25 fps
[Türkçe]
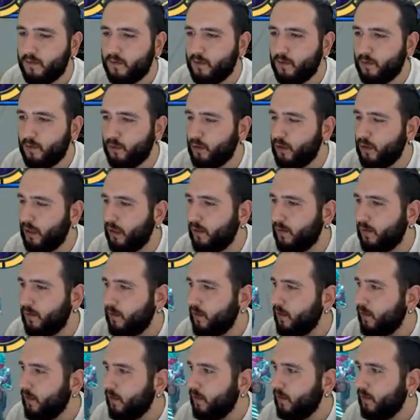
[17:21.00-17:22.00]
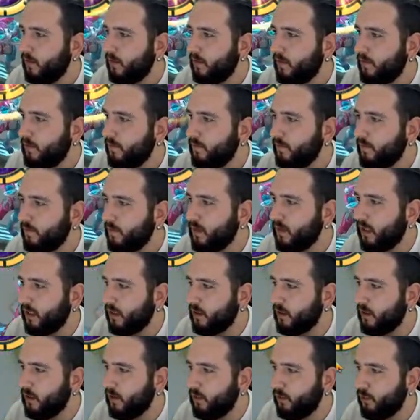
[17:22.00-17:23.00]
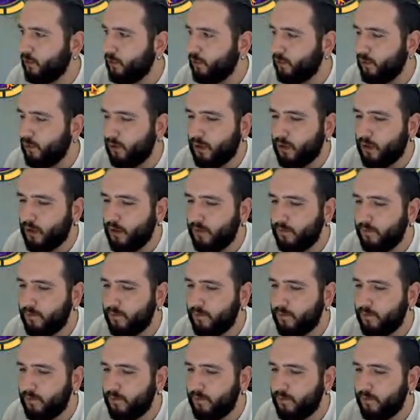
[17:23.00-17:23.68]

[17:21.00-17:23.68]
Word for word: Güzel. Zaski'yi düşündü orada.